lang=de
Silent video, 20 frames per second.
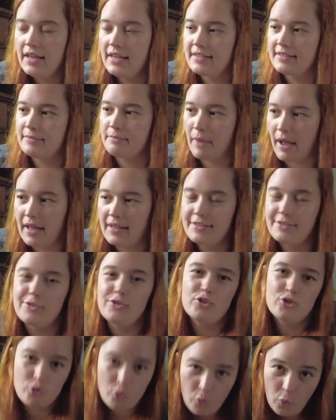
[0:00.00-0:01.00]
Das machen
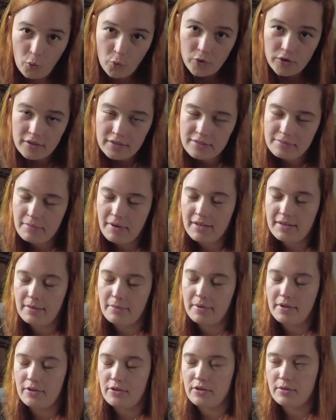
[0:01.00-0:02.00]
sie schon. Das machen
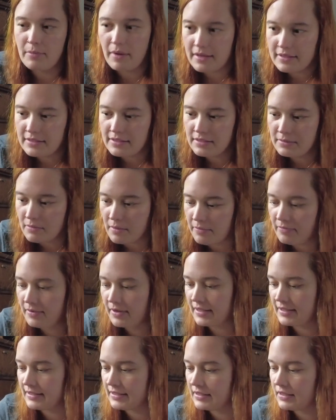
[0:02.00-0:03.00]
aber auch die meisten
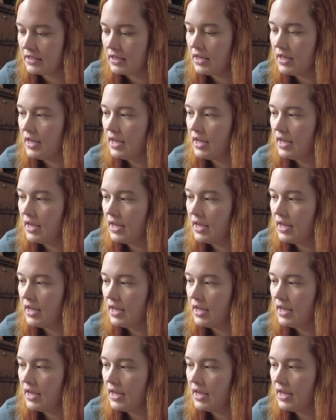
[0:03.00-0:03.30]
Zimmerpflanzen.